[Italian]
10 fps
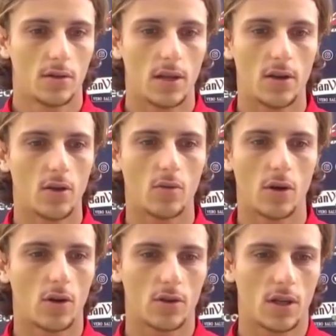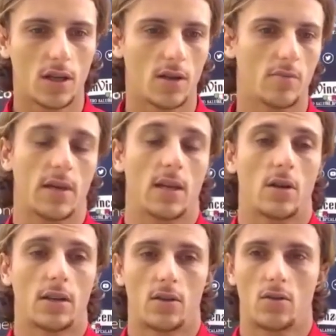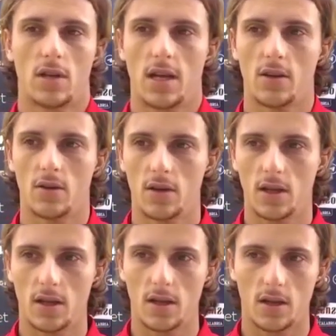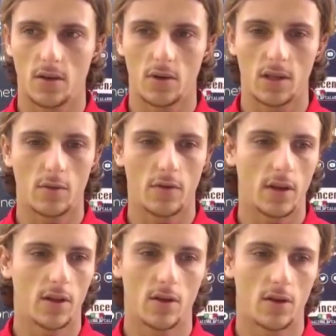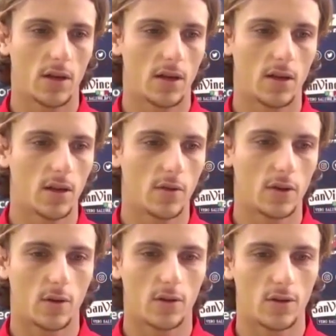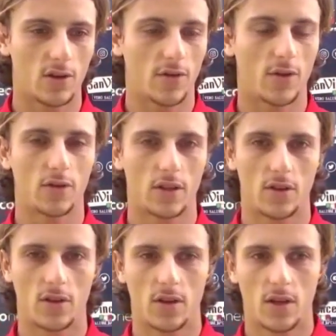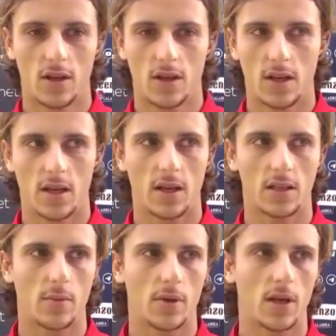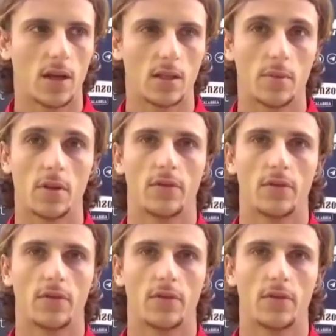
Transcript: danno un qualcosa che magari quell'altro non danno. E guardiamo i video e ogni volta quando ci affrontano è sempre, è sempre